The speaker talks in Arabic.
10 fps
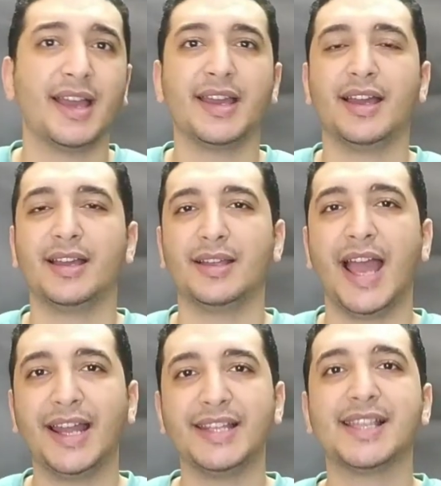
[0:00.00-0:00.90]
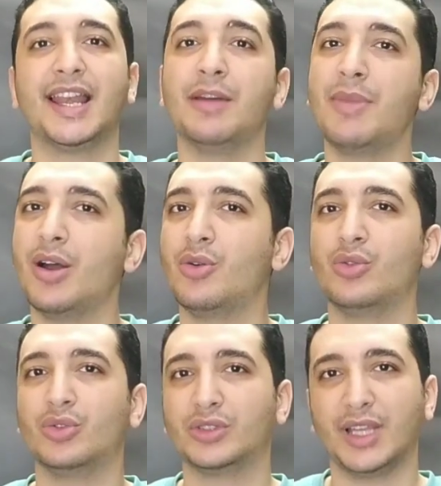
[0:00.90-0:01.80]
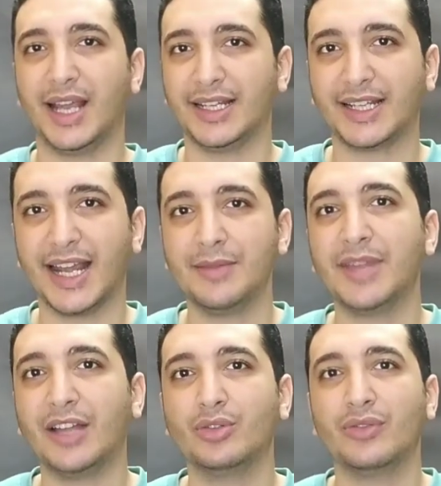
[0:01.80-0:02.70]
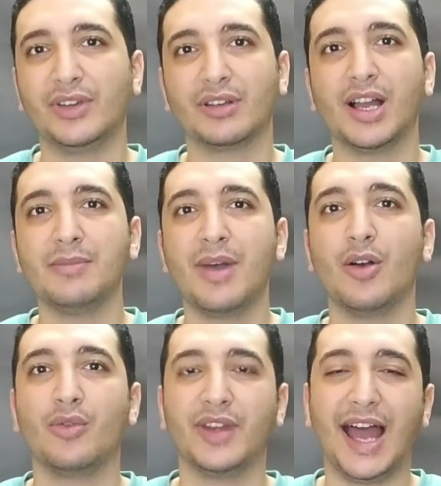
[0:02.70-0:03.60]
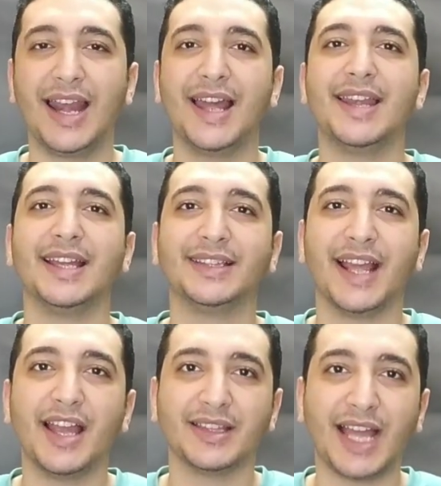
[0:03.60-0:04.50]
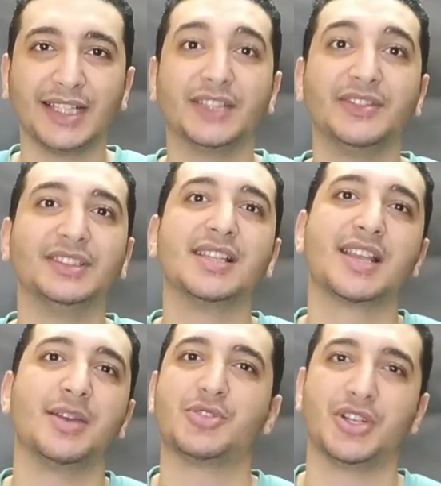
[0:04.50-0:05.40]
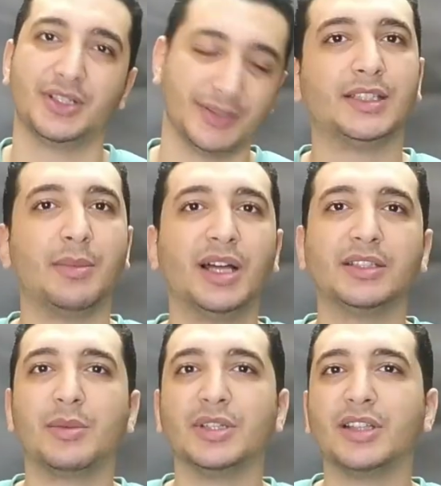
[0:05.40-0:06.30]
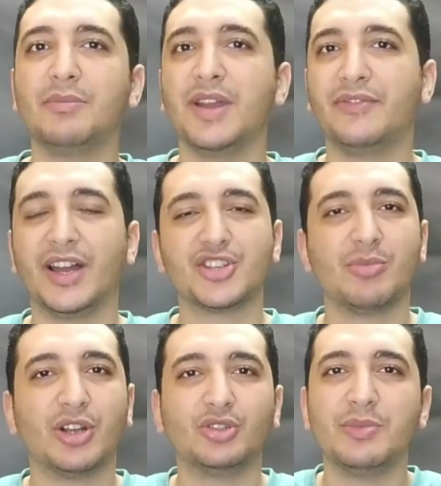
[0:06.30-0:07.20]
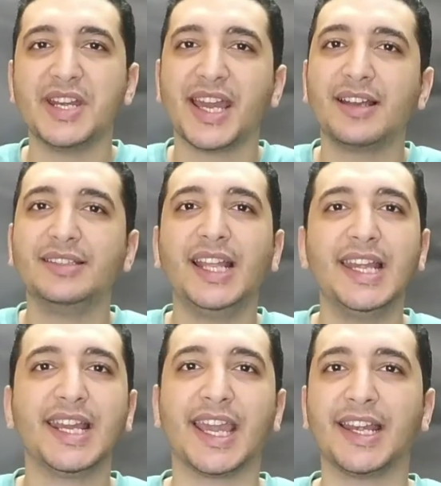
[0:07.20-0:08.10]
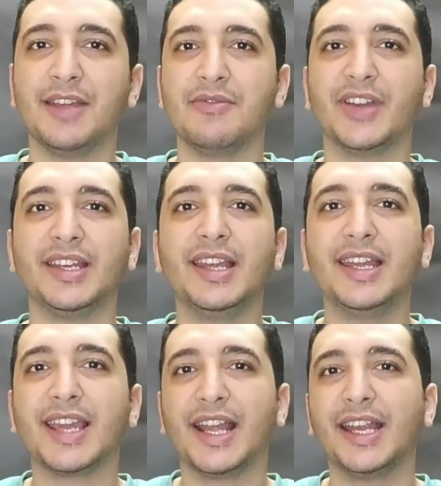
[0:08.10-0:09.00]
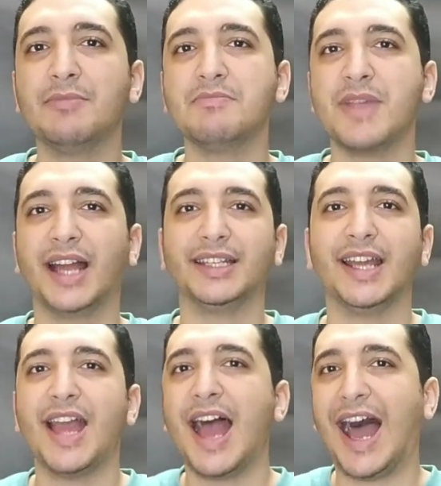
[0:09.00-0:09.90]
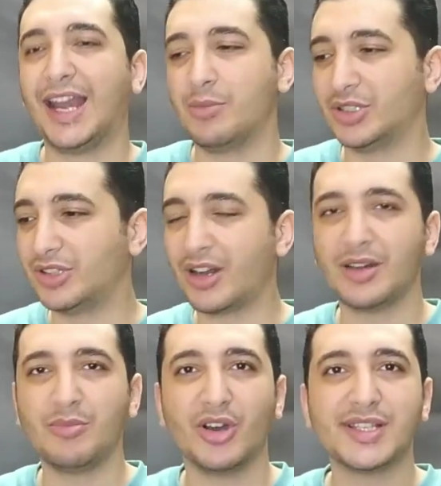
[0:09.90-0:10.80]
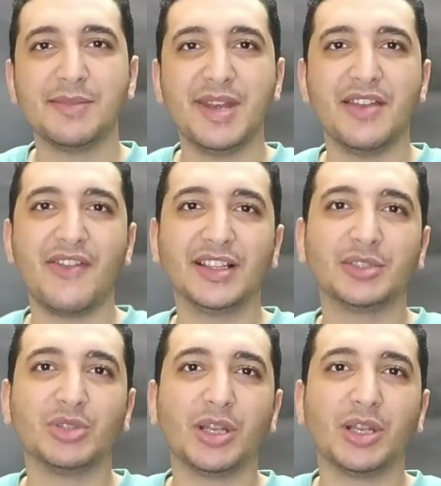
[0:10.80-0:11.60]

آه، هاني سلامه ويعني اتكلمنا اتكلمنا عنه في القائمه وفي الحلقه اللي هتلاقيها تحت في الديسكربشن طبعا رمضان ما ينفعش برضه من غير نيلي كريم فنيلي كريم يعني على مدار المواسم اللي فاتت من